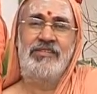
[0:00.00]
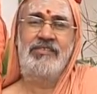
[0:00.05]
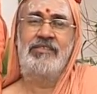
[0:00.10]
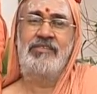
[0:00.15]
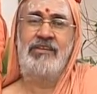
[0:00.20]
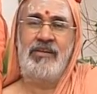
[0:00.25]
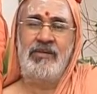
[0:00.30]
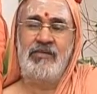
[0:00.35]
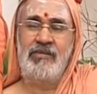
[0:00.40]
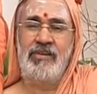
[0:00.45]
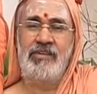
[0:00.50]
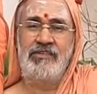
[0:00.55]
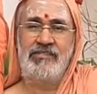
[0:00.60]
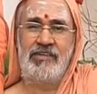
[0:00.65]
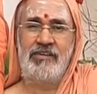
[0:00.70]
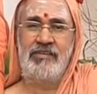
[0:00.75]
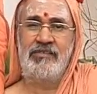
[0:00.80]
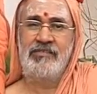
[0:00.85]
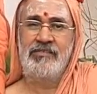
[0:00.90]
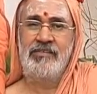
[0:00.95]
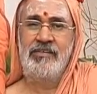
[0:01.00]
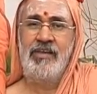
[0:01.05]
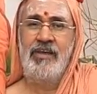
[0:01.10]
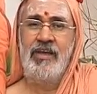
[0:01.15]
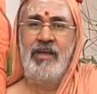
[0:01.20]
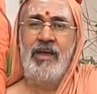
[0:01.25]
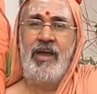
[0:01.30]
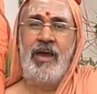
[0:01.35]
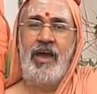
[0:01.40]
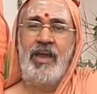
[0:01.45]
చేస్తాడని వదిలేశారు
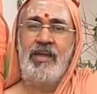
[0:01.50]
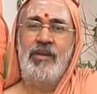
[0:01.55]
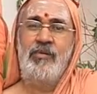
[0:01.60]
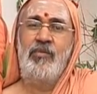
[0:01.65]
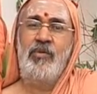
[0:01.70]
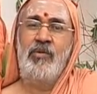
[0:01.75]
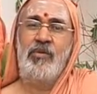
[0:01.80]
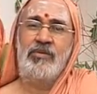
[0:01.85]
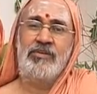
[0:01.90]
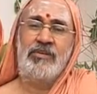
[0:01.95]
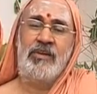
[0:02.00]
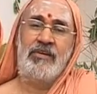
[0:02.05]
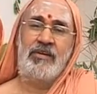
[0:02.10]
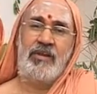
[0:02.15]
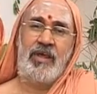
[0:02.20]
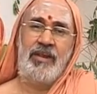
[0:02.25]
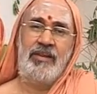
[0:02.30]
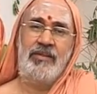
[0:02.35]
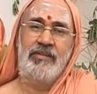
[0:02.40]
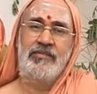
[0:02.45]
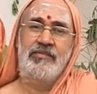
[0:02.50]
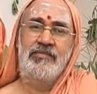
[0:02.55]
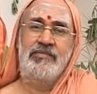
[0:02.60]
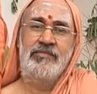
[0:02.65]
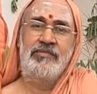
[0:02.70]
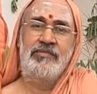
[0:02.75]
ఆయన మూడు రోజులకు రాలేదు